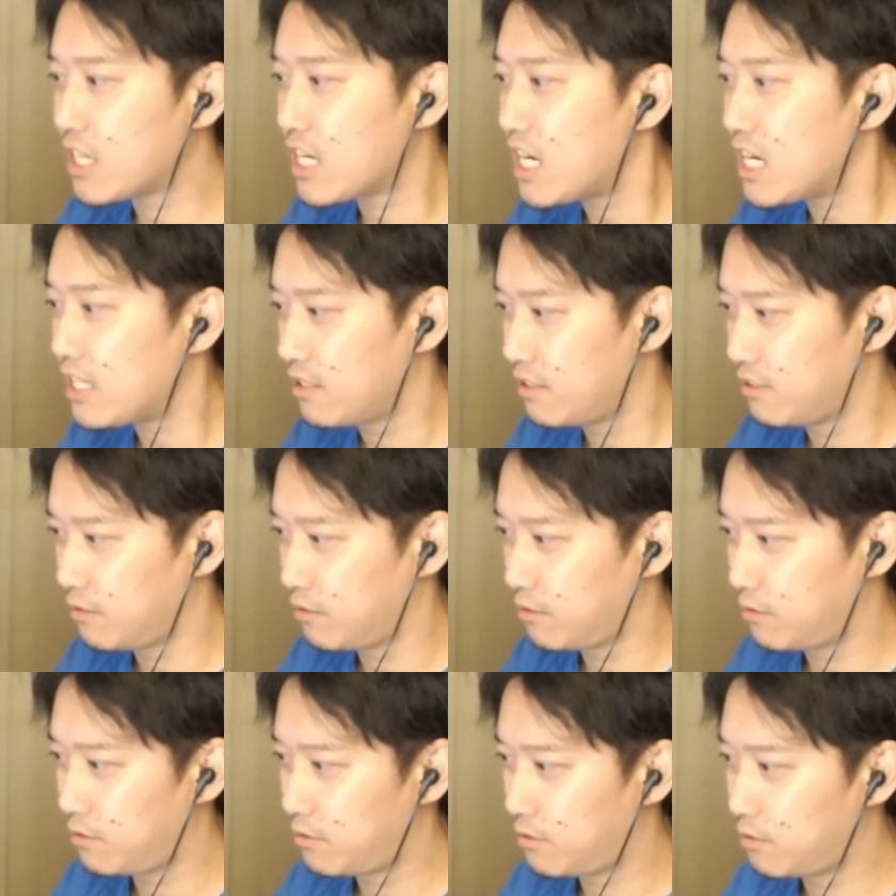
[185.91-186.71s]
か
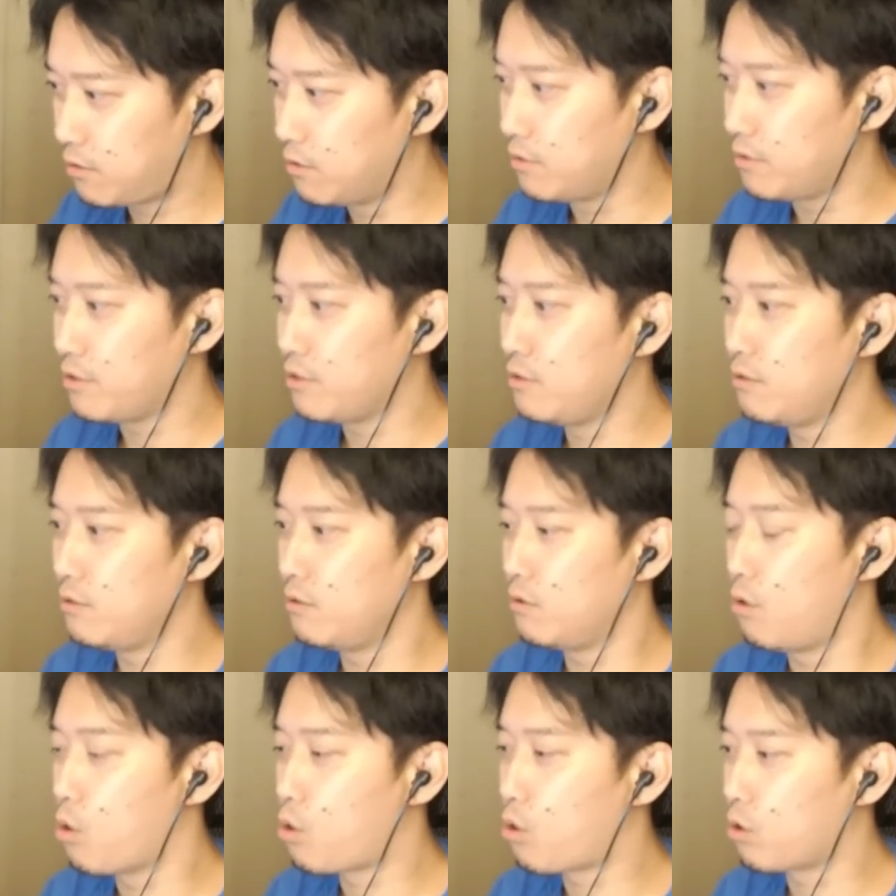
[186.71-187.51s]
とい
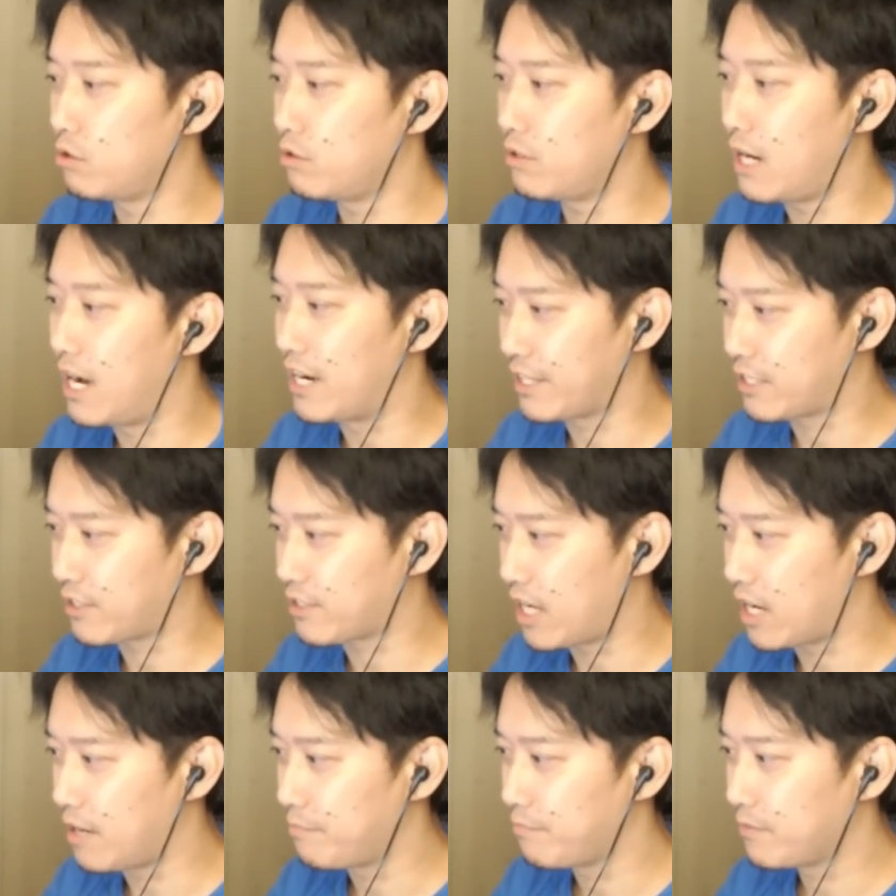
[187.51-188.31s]
う怒る
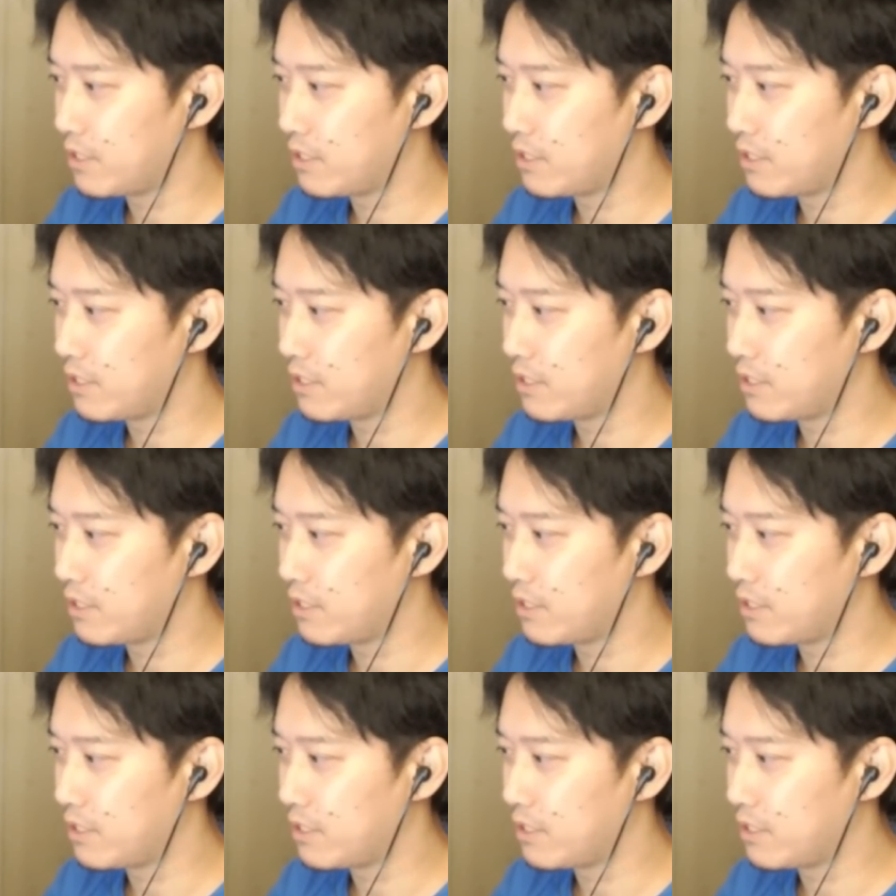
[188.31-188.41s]
アレクサ。